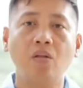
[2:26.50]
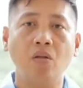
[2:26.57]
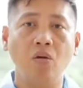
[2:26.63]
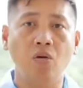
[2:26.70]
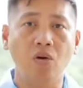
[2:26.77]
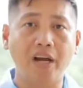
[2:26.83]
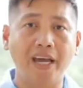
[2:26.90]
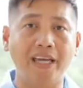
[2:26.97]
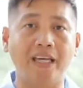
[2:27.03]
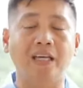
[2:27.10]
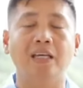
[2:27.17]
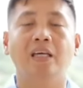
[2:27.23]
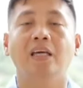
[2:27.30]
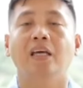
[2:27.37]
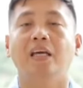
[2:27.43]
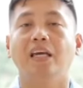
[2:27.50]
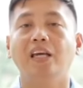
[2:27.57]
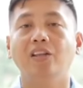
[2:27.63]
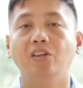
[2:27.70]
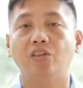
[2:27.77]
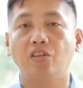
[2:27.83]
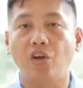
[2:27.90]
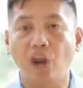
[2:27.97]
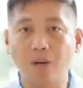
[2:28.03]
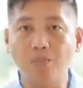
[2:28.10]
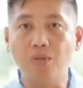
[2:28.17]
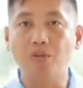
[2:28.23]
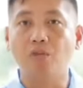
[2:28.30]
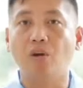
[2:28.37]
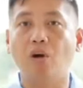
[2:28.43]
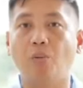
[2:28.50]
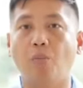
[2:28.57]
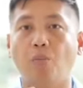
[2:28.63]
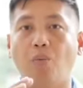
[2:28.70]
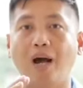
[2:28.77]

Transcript: Okay, in terms of